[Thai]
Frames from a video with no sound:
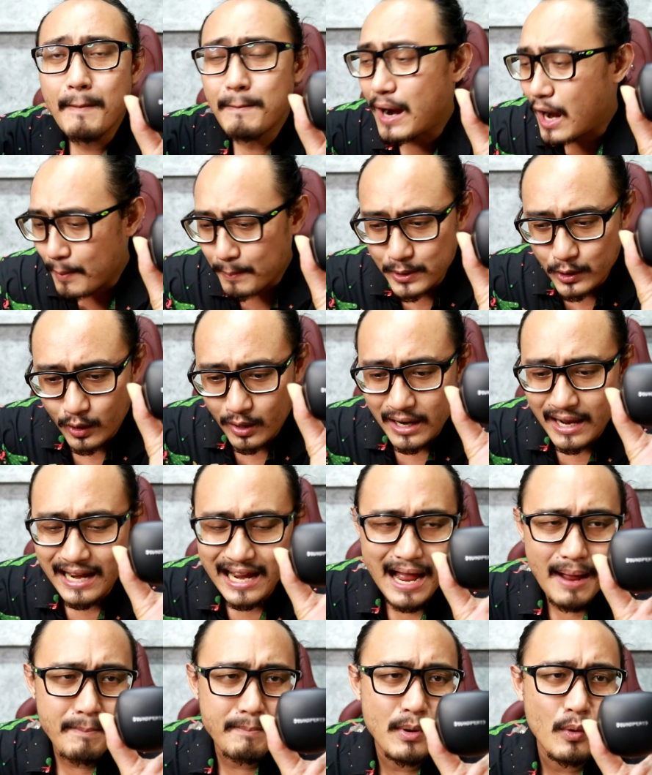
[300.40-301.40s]
เปล่าประโยชน์เลย
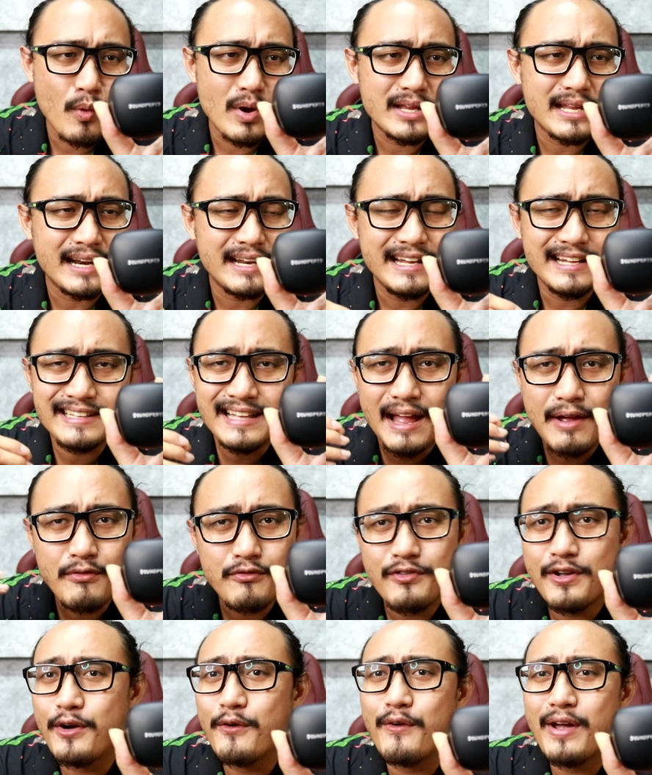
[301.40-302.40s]
ครับไม่ว่าจะดีไซน์
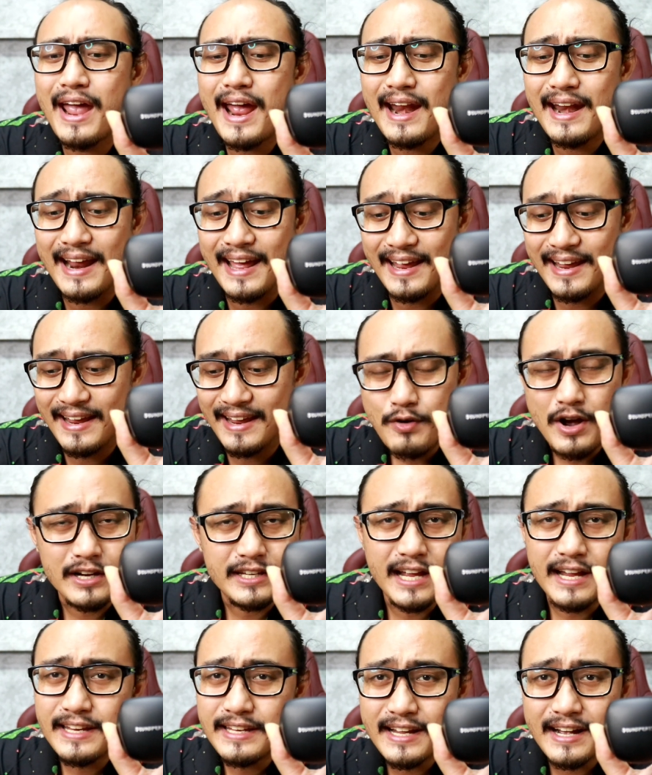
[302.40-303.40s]
เฟี้ยวแค่ไหนง
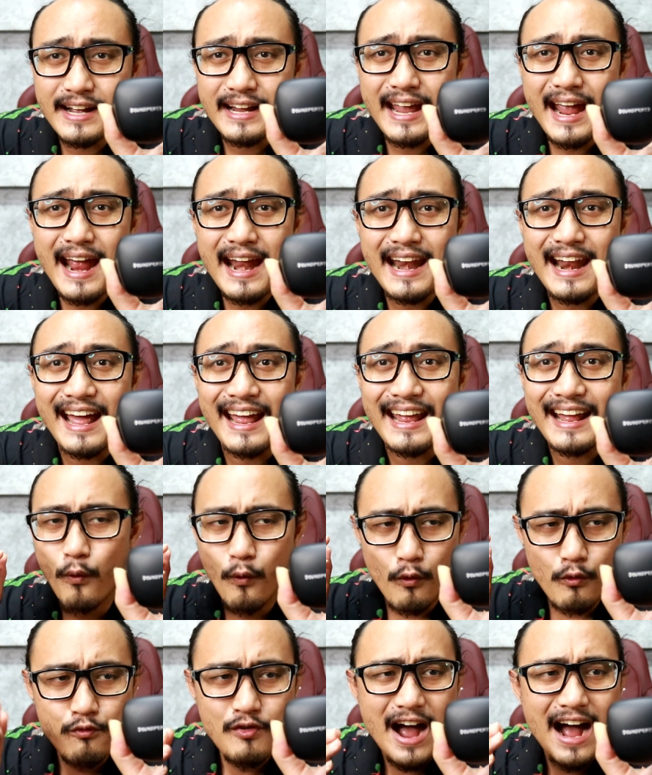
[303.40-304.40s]
ก์ชันเยอะแค่ไหน หู
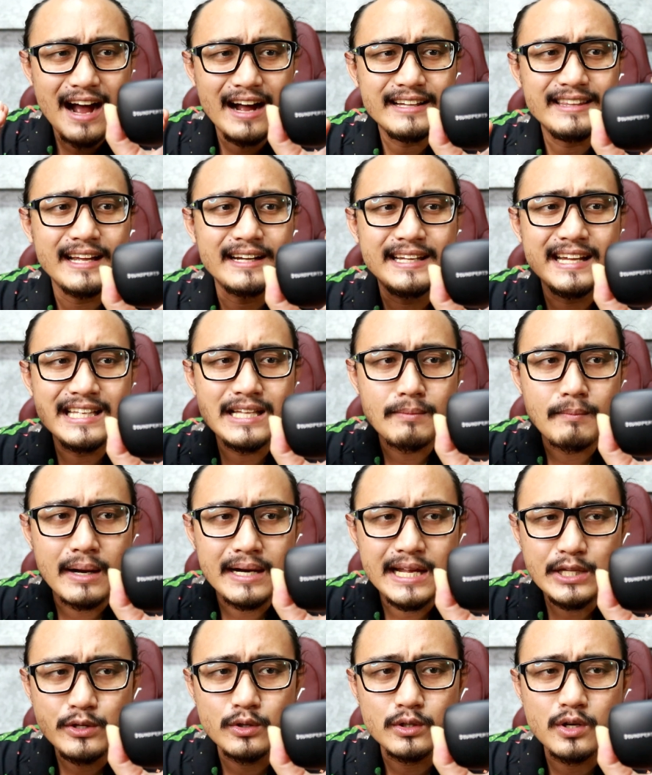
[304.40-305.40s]
ฟังสิ่งที่สำคัญ
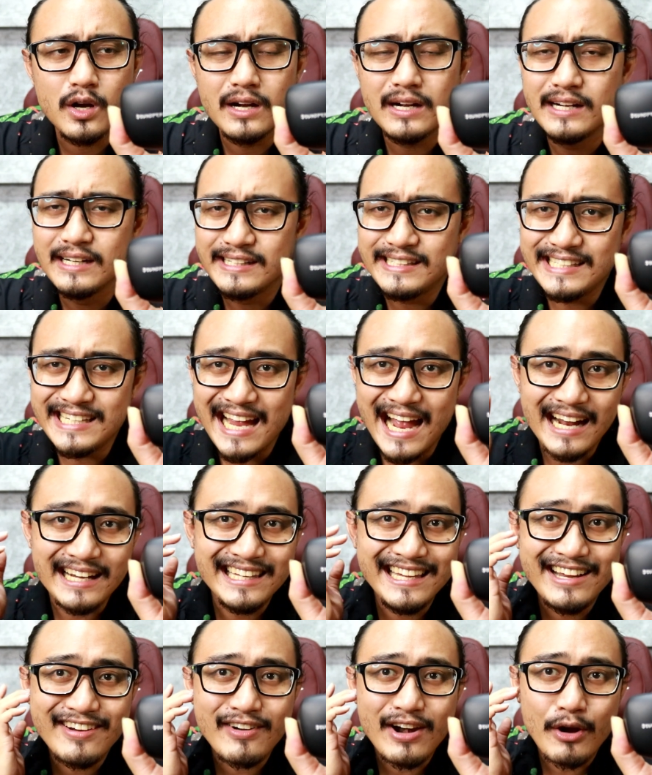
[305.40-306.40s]
ที่สุดก็คือเสียง
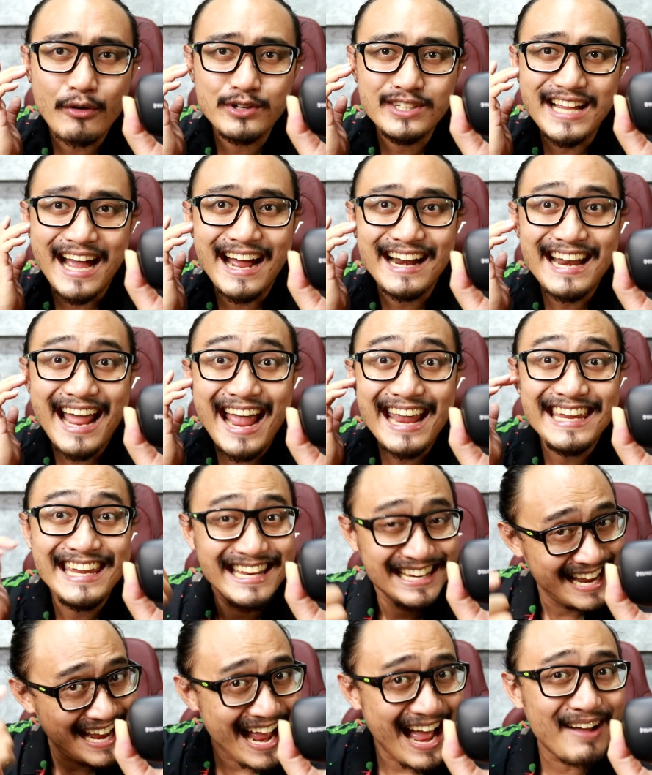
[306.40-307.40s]
ที่เราจะได้ยิ
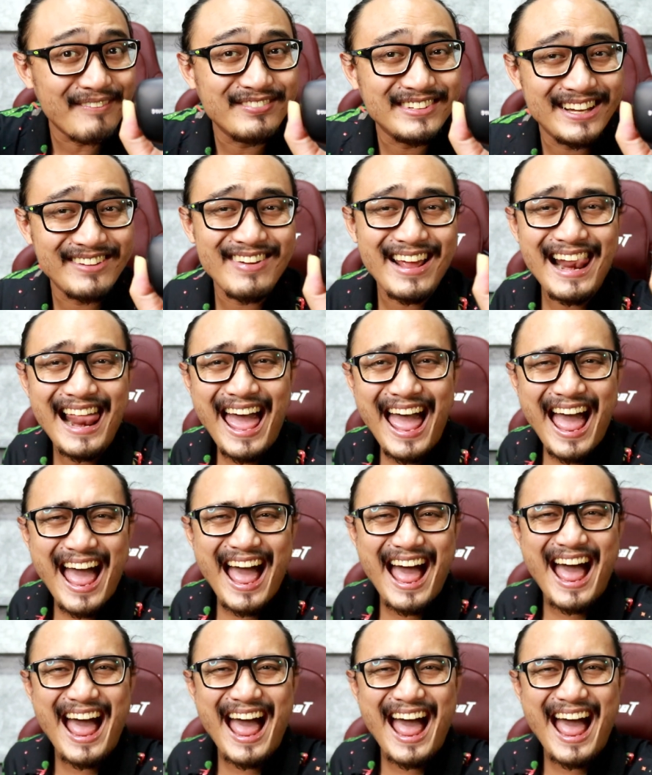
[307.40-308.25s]
นนะครับ ใช่ไหมล่ะ